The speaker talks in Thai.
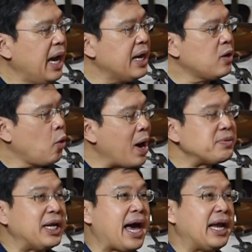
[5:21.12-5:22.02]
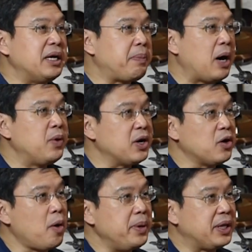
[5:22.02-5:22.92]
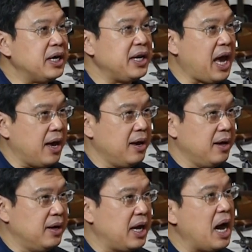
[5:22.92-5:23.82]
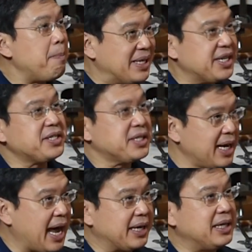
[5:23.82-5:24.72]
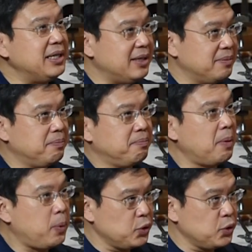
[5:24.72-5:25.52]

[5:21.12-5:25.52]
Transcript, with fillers: ไอความฉลาดหรือ power ของคอมพิวเตอร์เนี่ยนะครับมันฉลาดขึ้นเพราะ